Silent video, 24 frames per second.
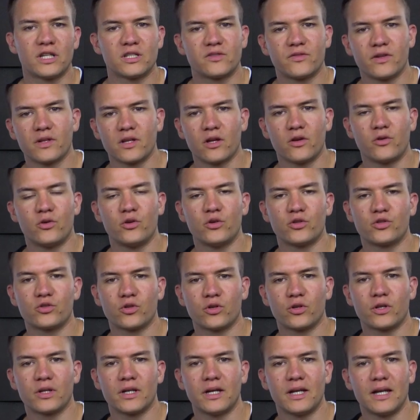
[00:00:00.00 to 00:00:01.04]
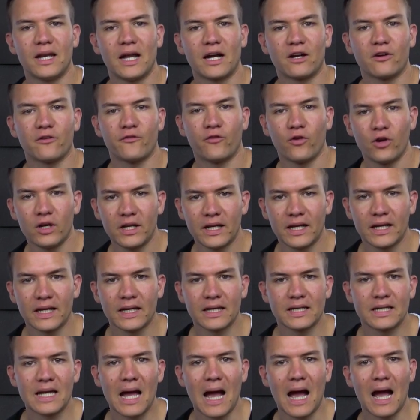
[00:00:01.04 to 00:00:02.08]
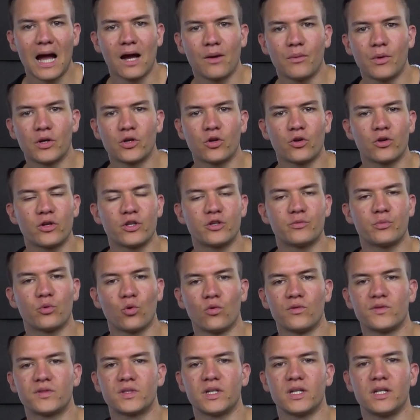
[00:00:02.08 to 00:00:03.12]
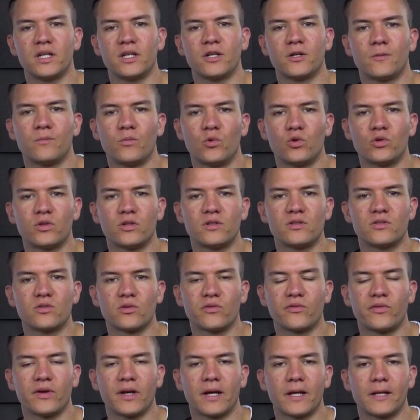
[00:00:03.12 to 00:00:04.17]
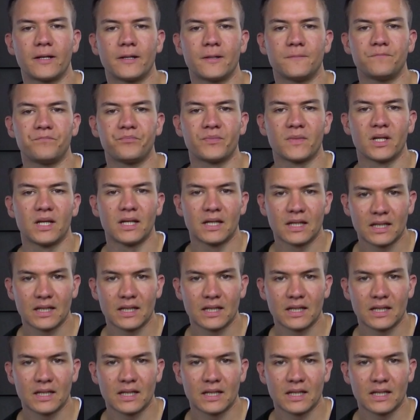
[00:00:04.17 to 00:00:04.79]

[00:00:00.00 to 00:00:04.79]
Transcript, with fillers: deswegen natürlich schon äh, lange volljährig, aber noch nicht berufstätig und insofern ähm,